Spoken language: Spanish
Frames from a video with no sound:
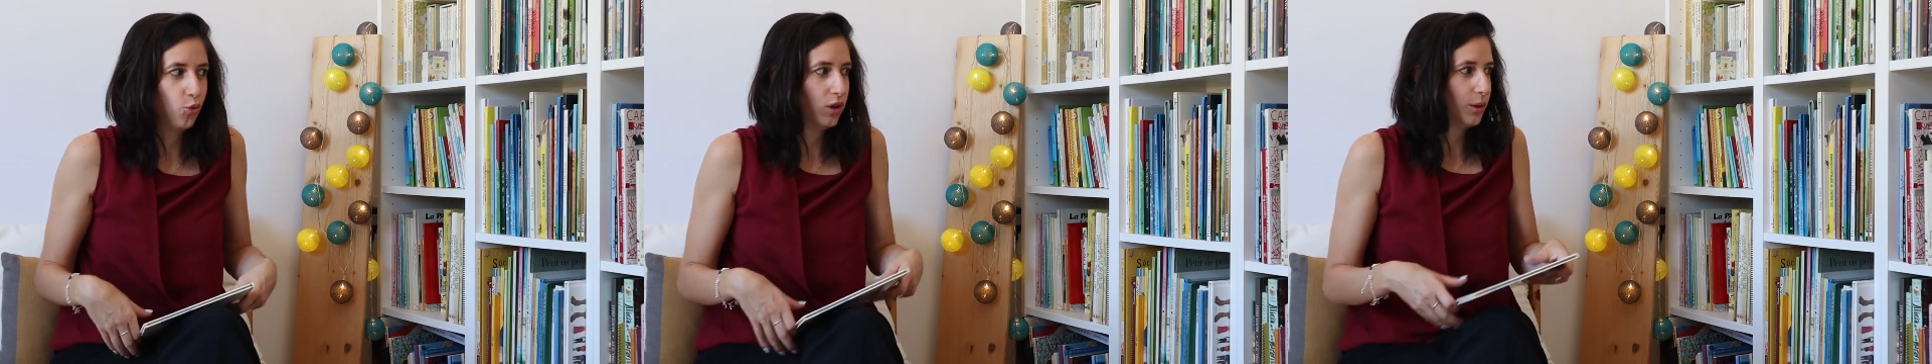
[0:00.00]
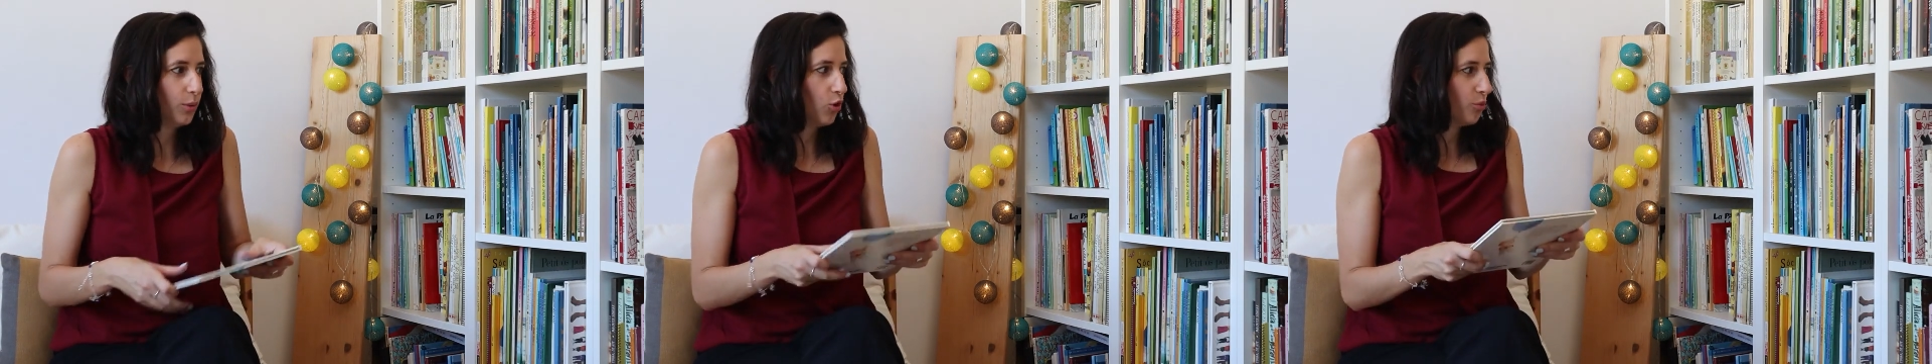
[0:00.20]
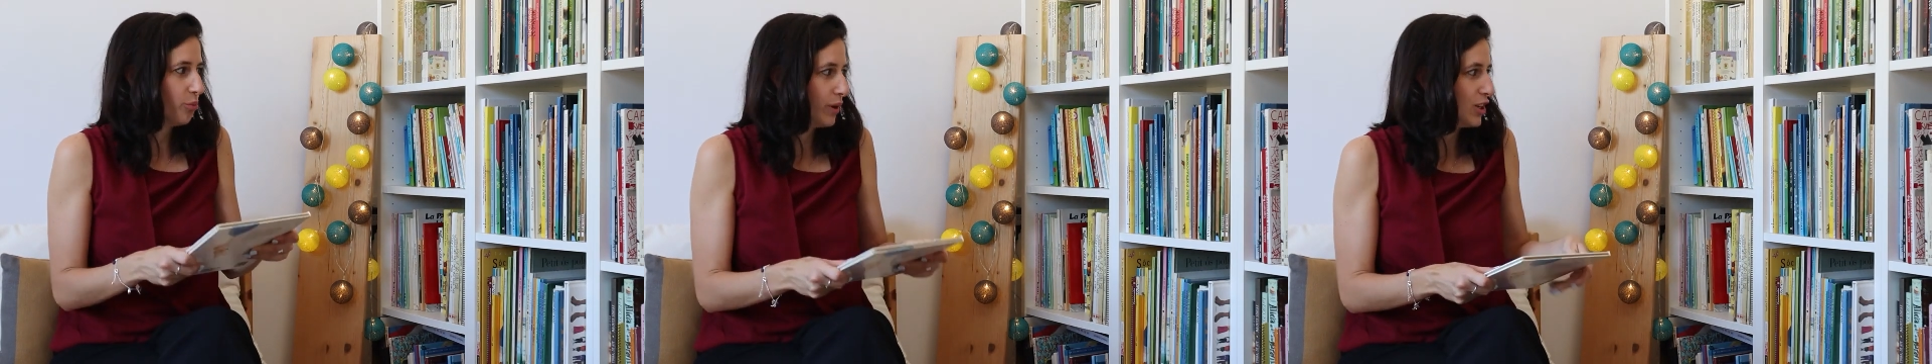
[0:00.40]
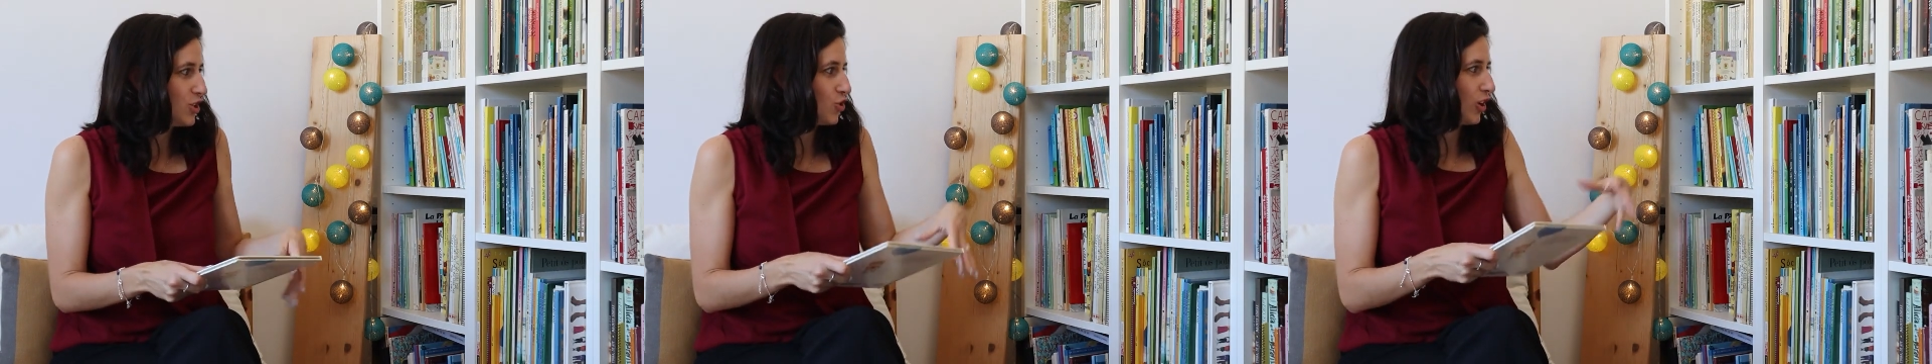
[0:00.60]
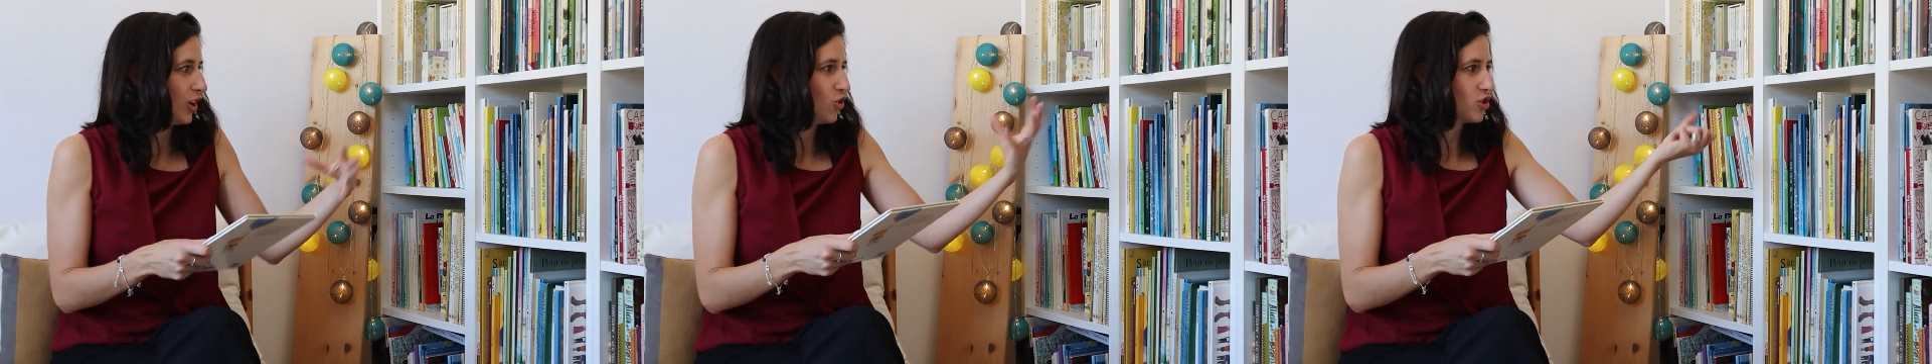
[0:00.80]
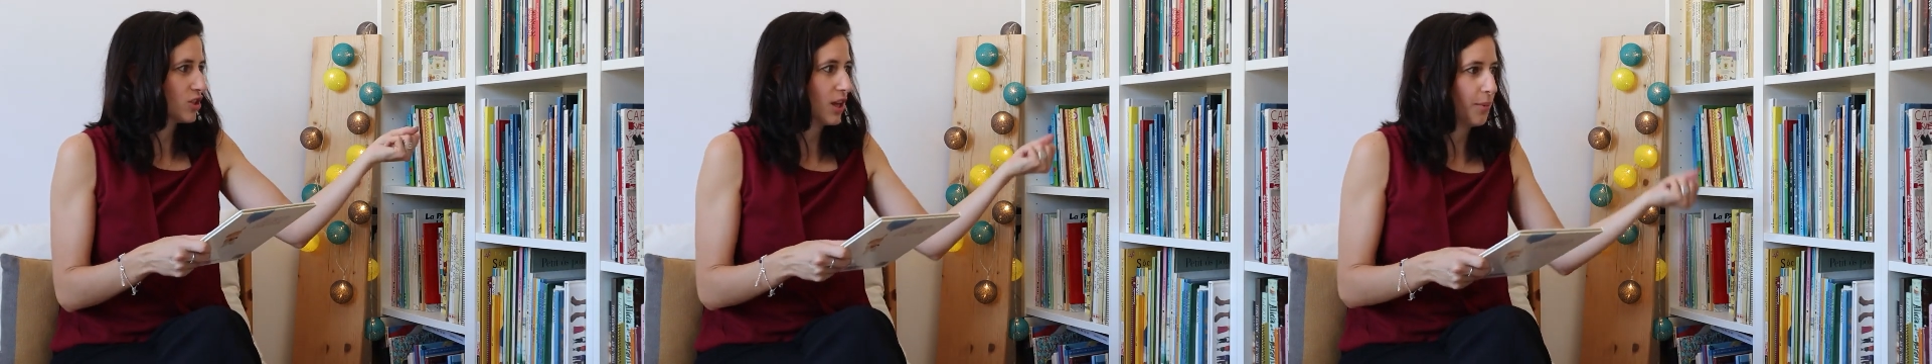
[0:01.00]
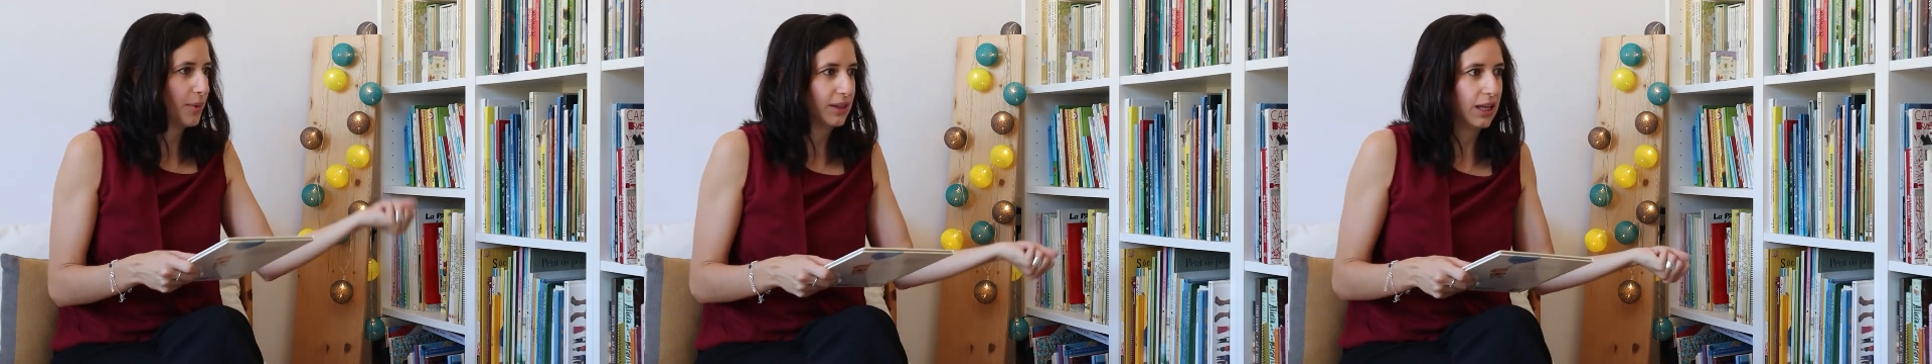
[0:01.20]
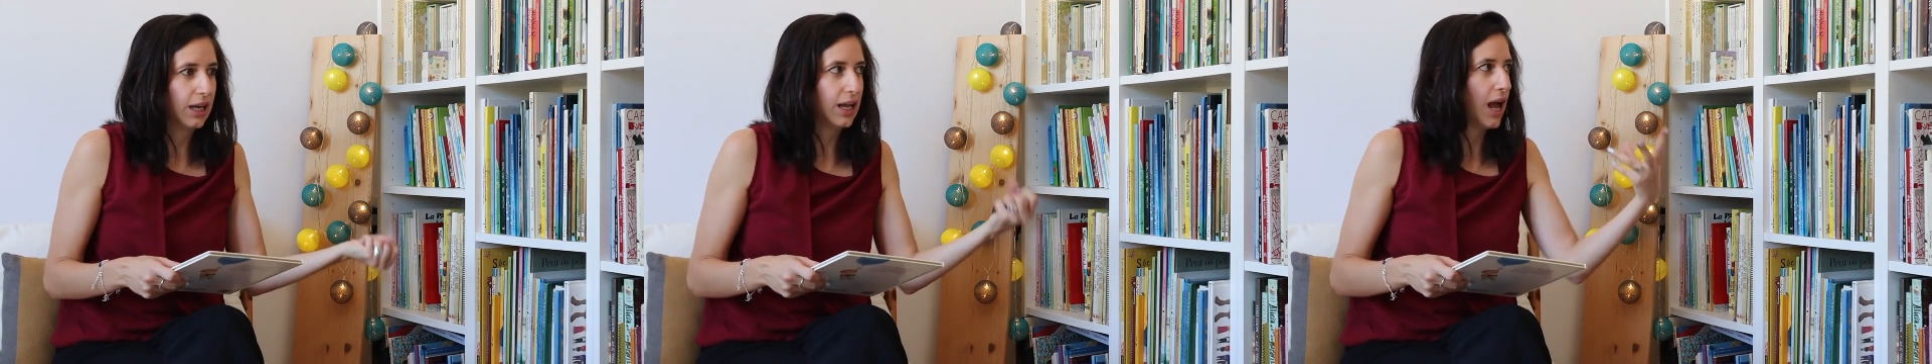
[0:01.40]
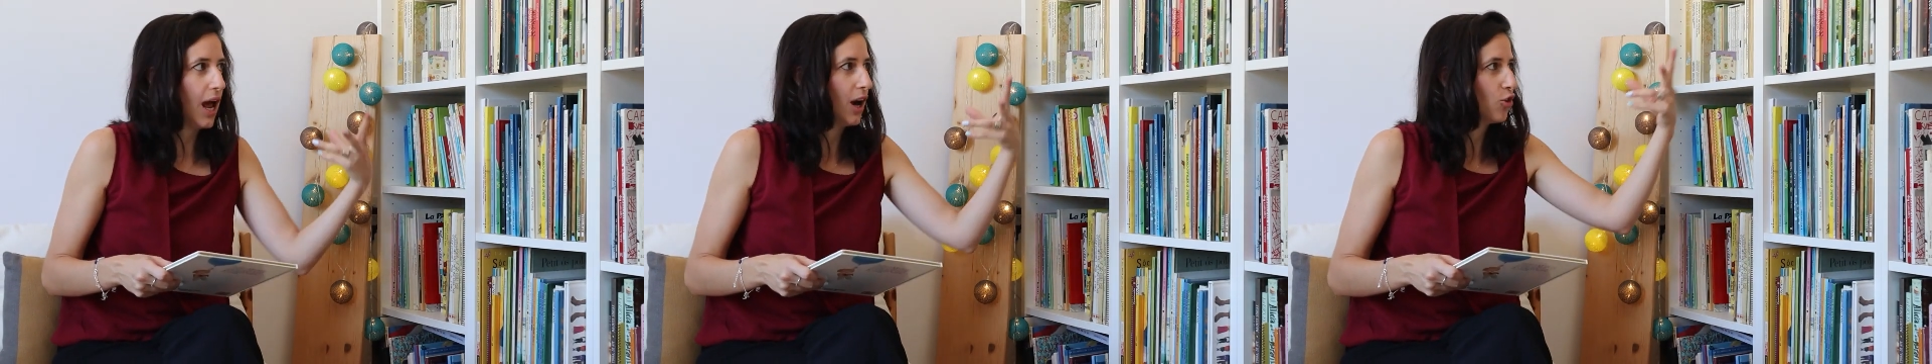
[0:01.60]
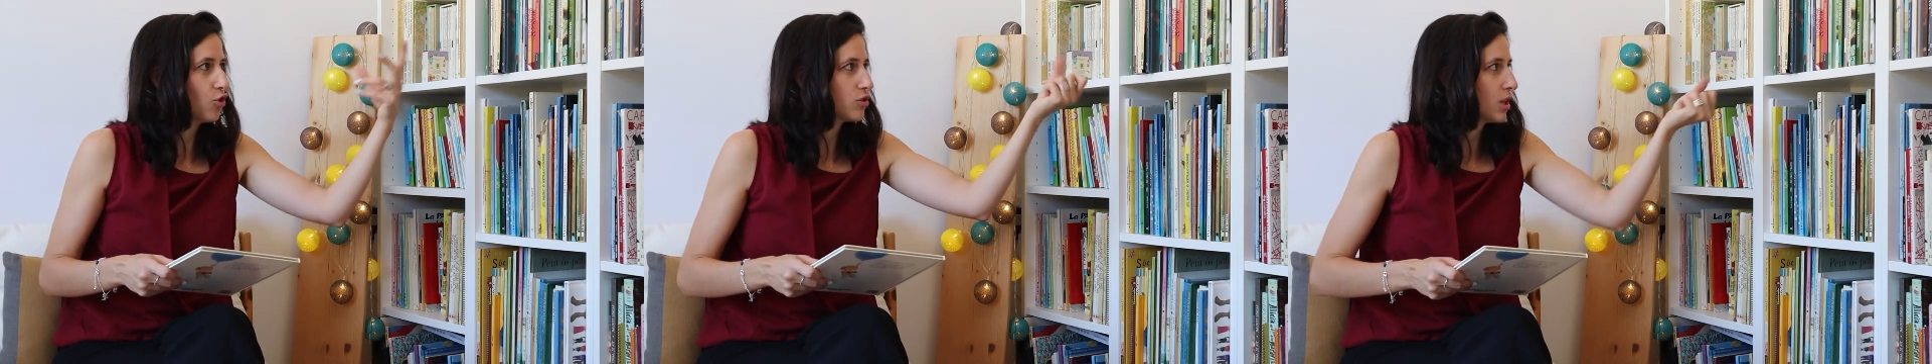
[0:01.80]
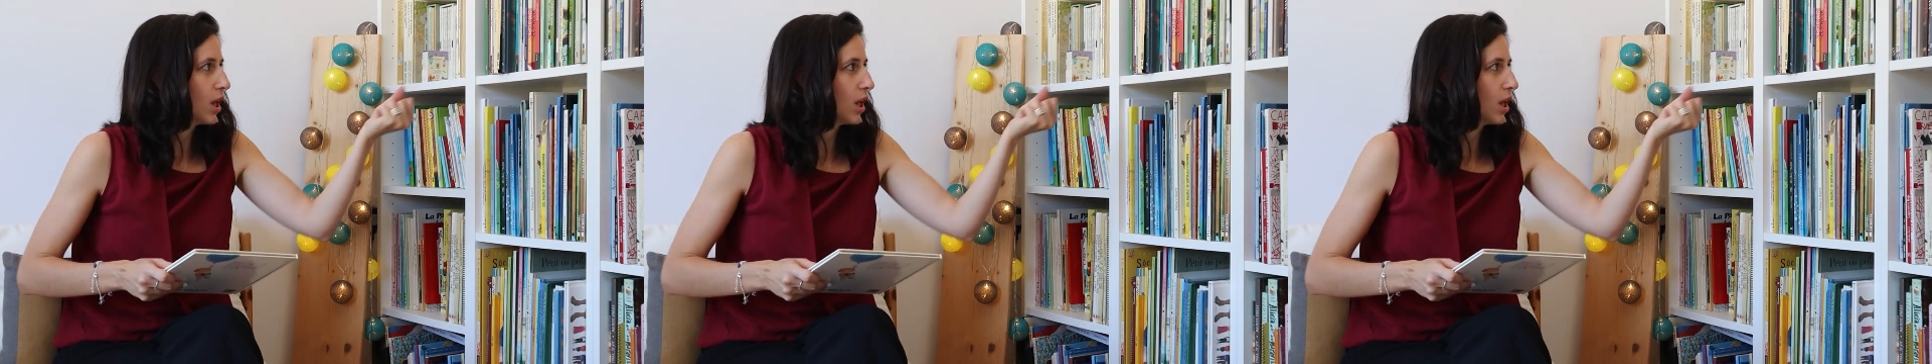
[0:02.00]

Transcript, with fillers: un libro impreso que nos da material, nos